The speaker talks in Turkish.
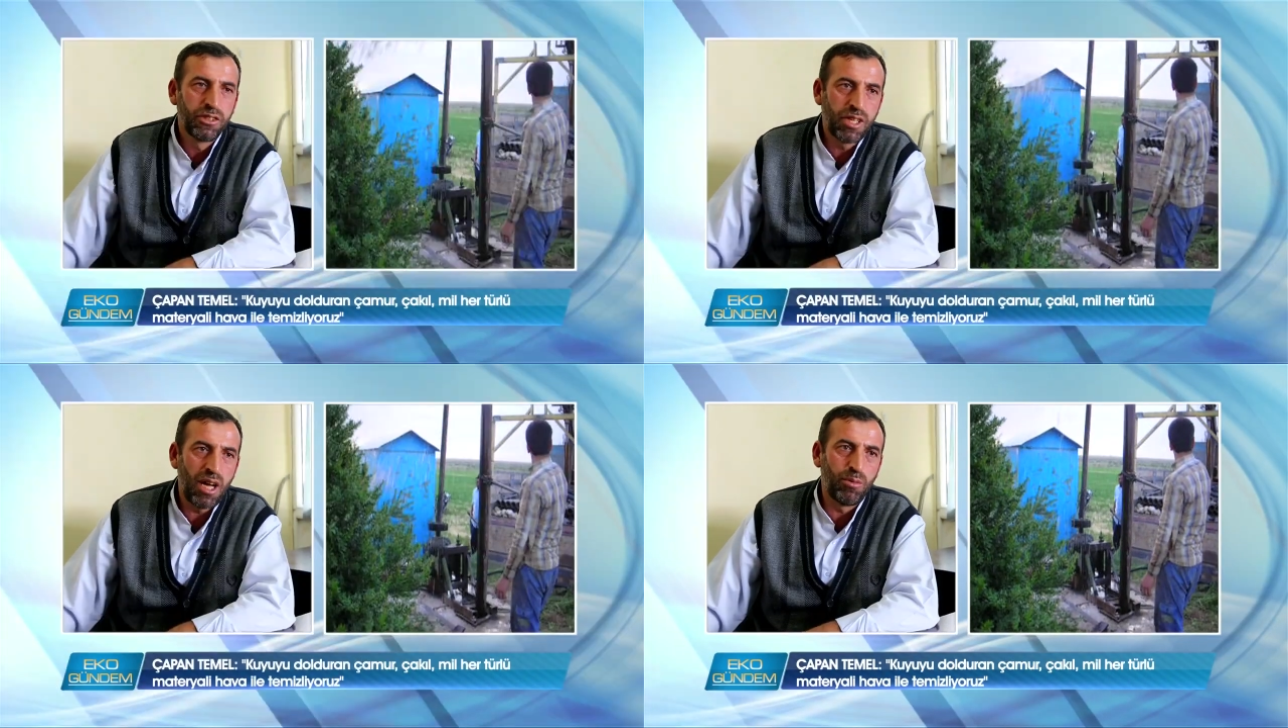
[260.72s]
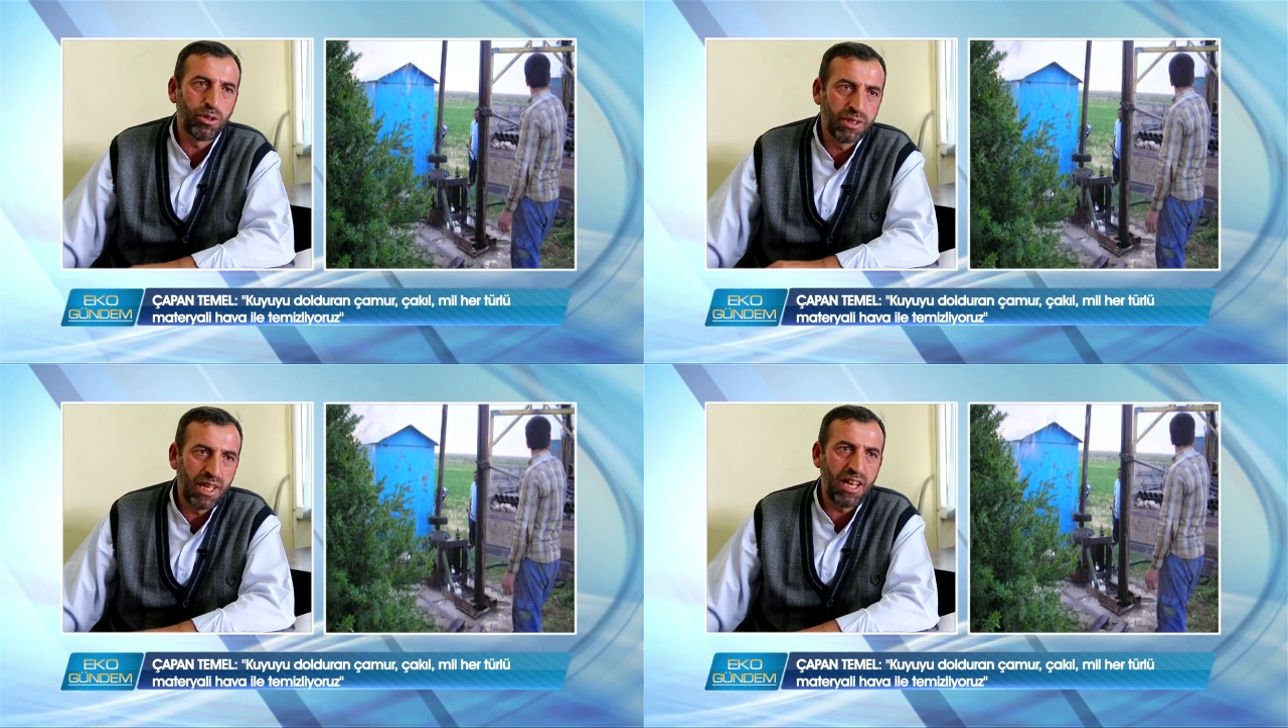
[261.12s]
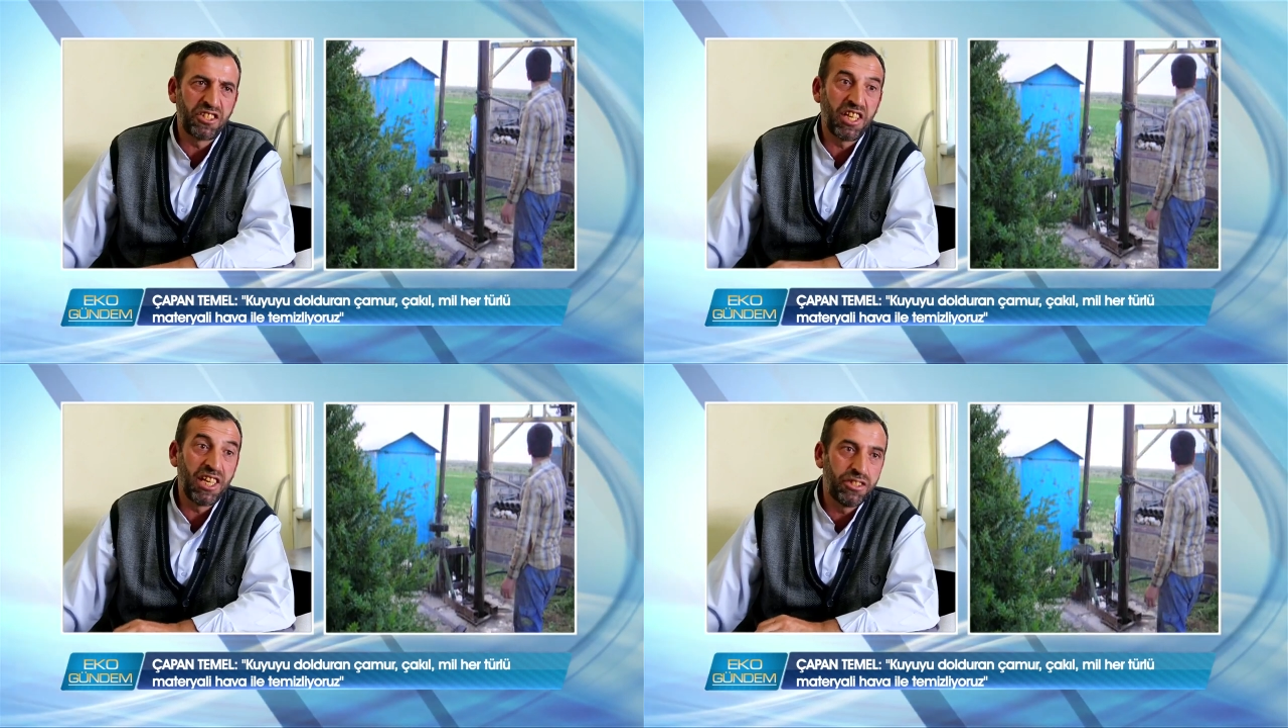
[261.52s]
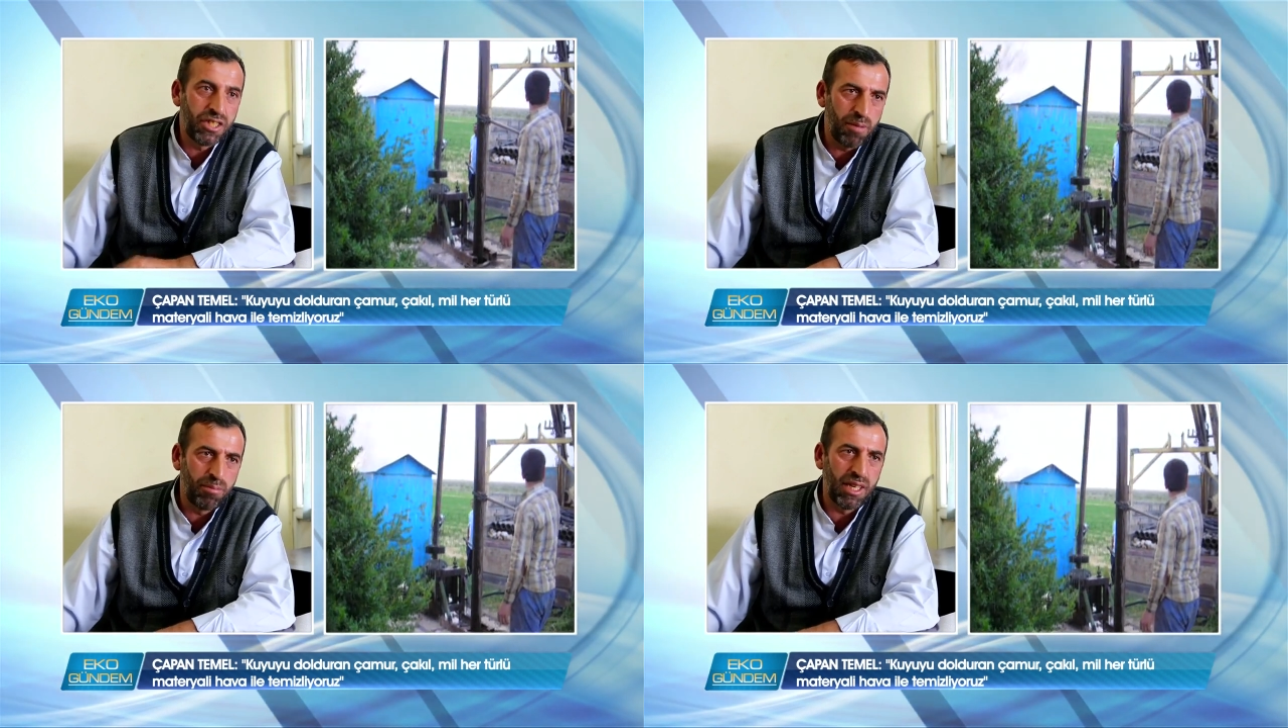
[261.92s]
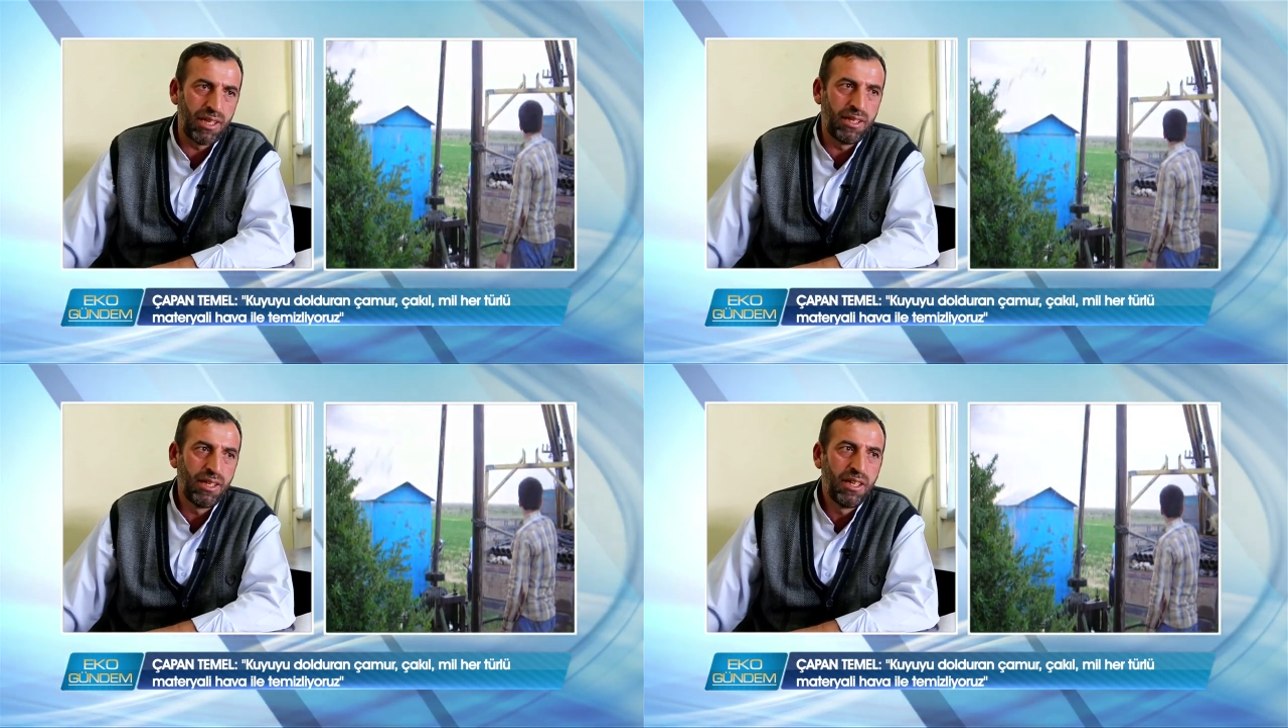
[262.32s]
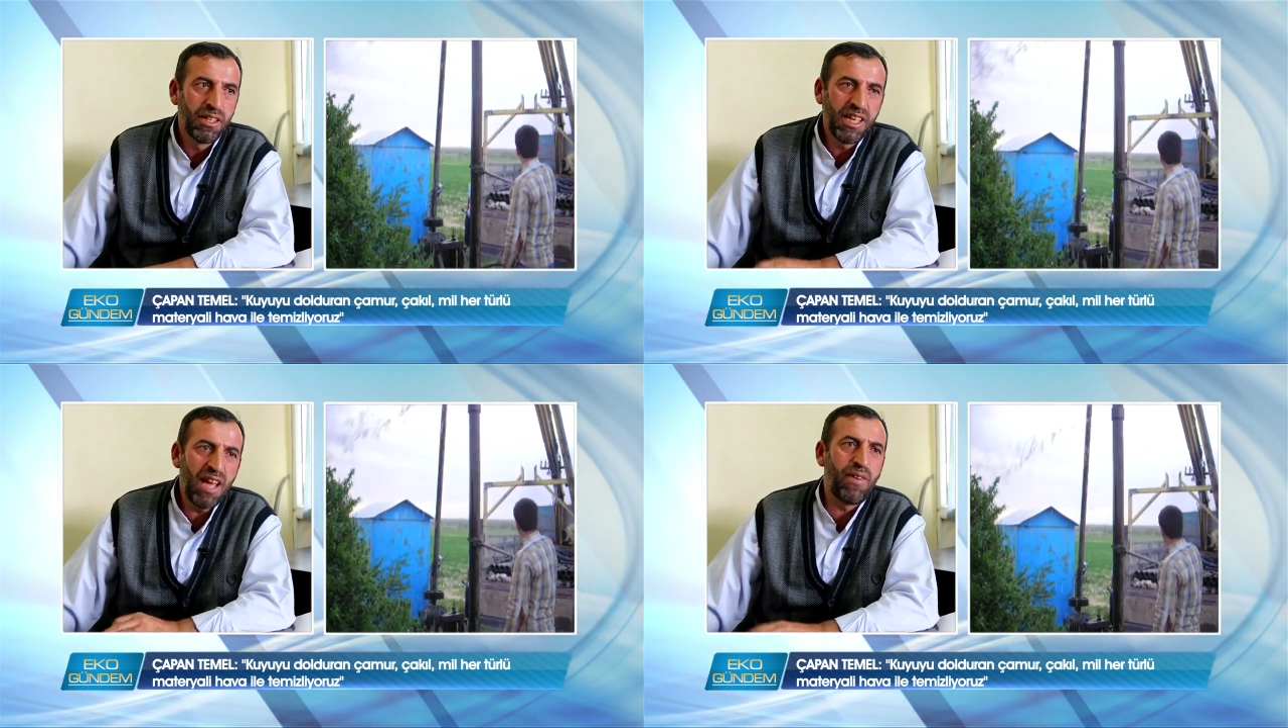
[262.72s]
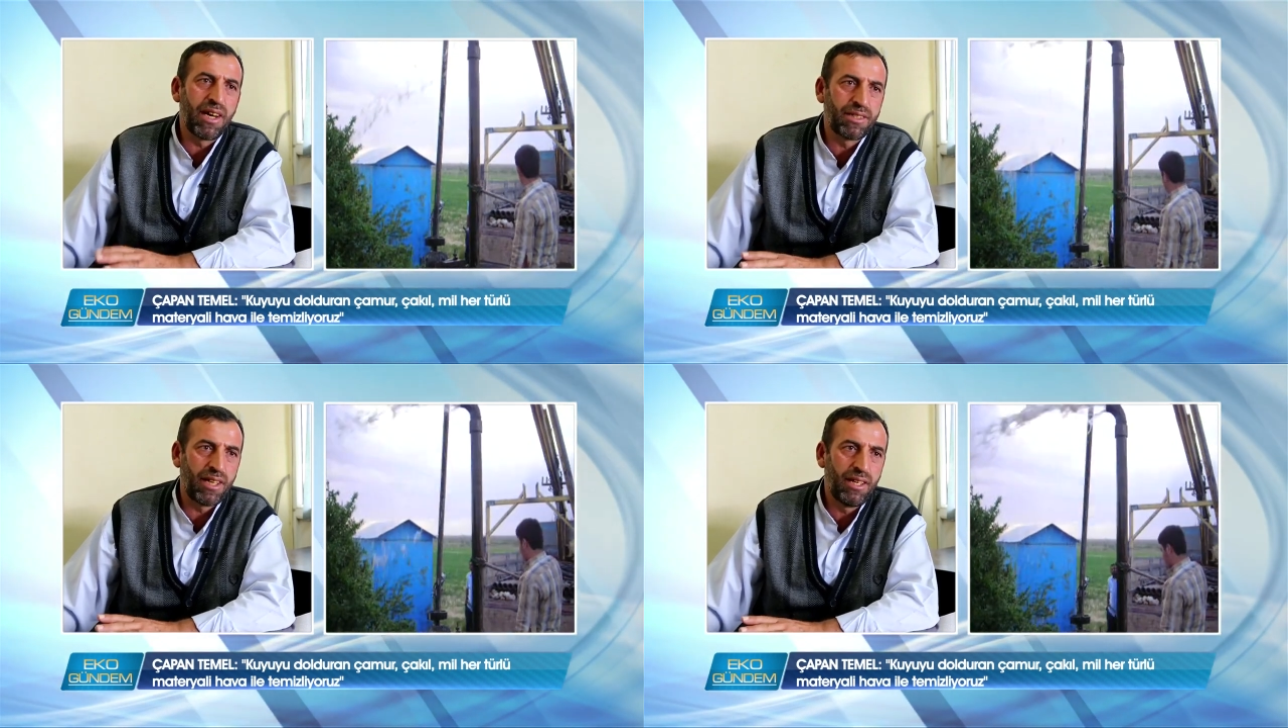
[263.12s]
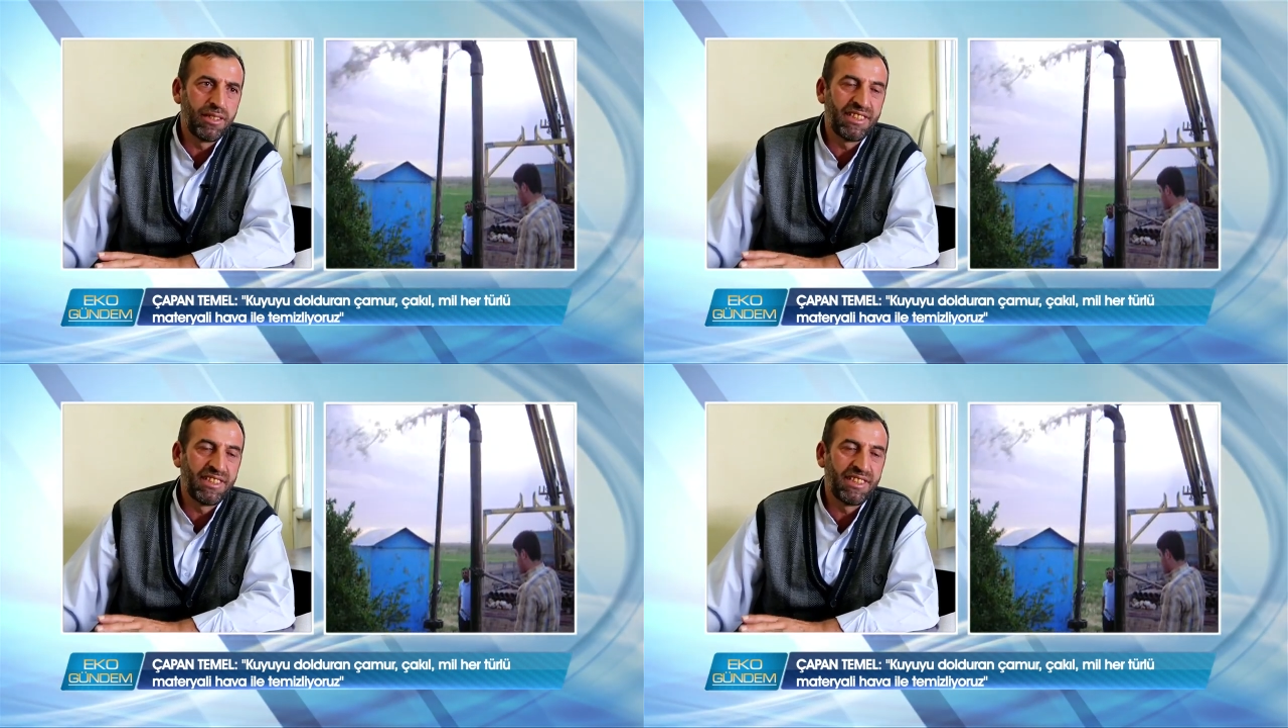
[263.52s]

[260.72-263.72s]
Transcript: Çamur, taş, ince mil ne varsa